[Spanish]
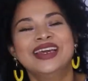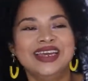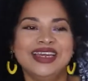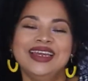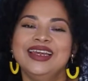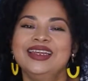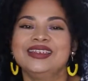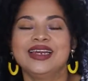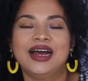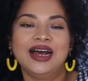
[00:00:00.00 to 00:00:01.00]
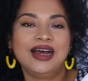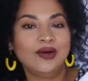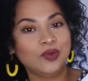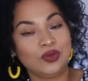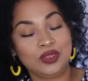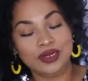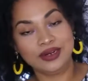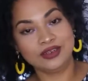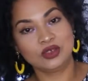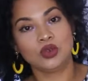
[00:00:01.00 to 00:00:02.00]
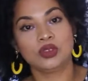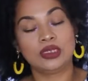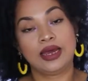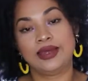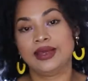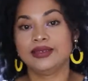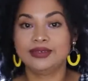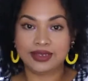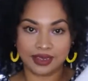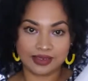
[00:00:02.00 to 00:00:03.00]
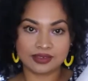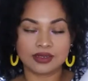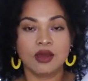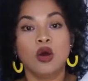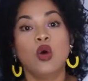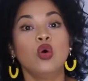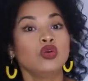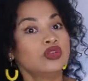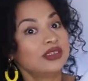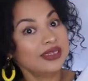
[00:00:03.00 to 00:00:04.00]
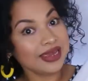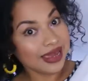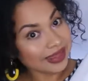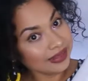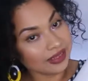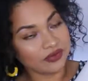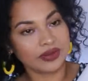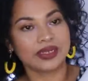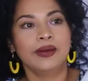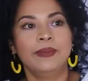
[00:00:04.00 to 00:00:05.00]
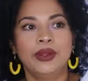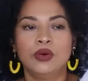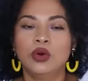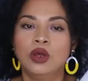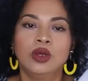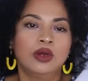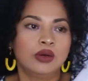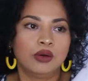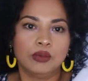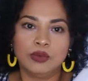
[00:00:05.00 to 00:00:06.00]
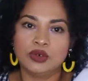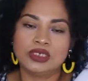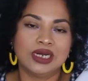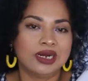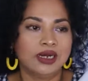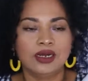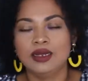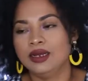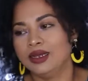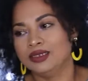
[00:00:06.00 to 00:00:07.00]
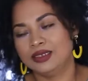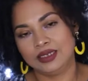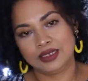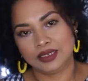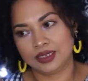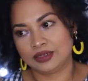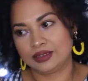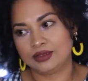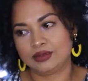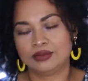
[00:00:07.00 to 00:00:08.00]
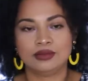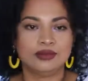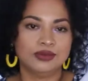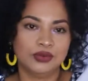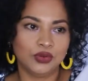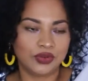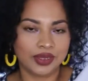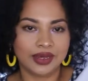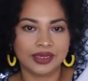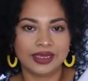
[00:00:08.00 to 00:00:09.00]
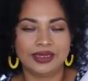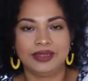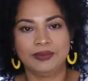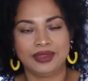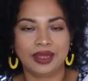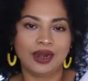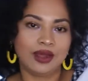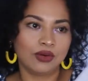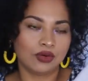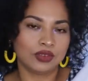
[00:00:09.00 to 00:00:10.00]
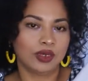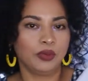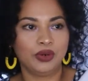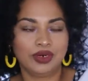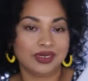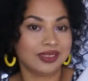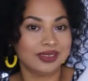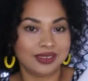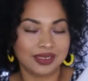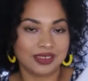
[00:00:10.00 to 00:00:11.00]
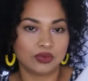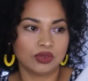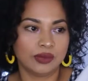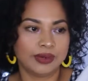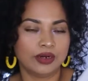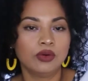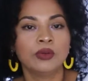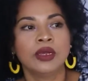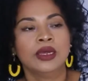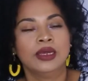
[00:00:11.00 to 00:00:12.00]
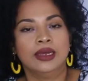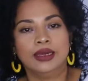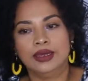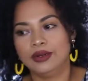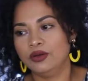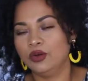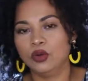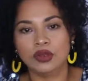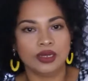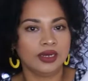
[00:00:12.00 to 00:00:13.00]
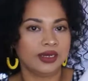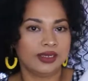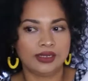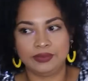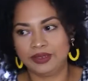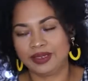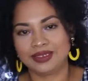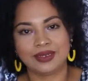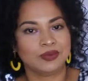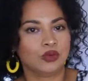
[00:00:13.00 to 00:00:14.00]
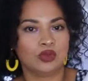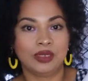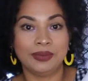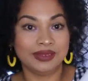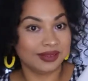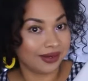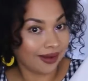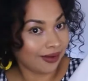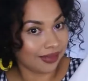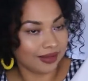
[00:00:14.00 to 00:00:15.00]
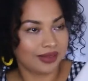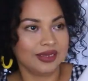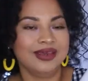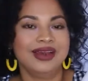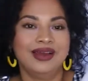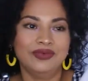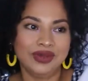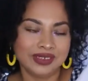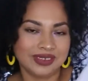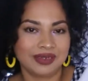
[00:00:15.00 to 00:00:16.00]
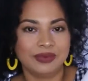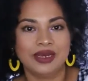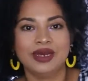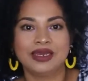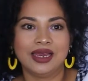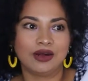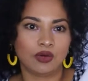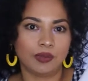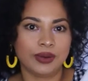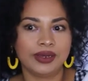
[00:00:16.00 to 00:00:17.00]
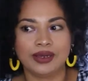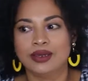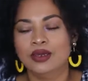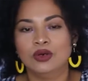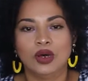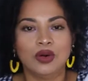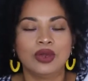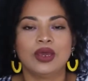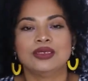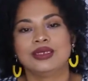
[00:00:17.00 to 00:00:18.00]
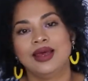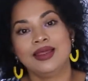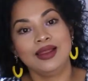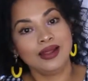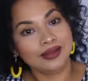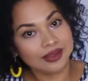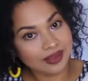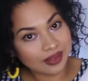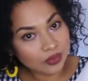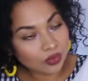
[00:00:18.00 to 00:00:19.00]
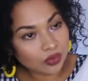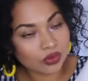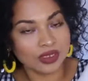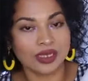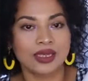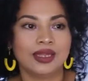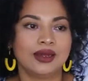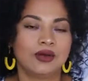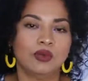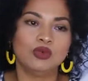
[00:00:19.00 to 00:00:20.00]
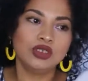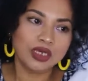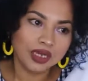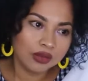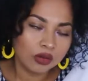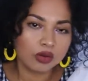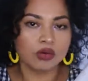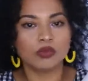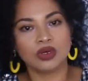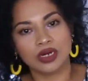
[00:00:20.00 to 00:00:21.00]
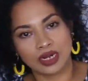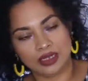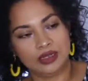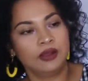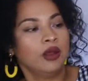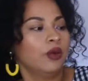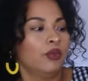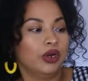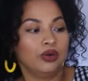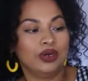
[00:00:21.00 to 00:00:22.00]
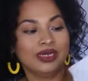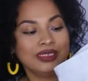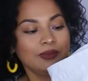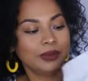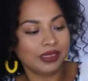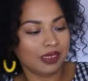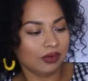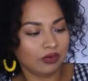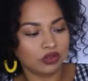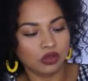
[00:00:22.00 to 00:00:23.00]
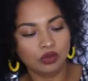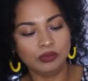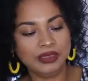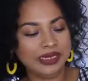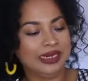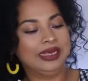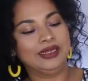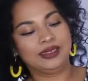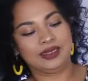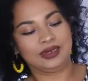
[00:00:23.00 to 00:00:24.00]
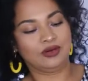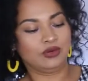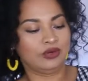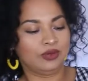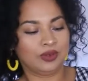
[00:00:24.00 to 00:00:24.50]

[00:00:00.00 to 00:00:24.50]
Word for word: y ya utilizo talla 6 o 7, ¿verdad? Pero como ya en las tiendas no dejan que te midas las cosas, bueno, en esta tienda de segunda mano eh, no dejan que te midas absolutamente nada. Y hay veces, amigas, que hay ropa que aunque sea de la talla de uno, te quedan o muy chiquito o muy grande. Bueno, este pantalón yo lo miré y dije, no,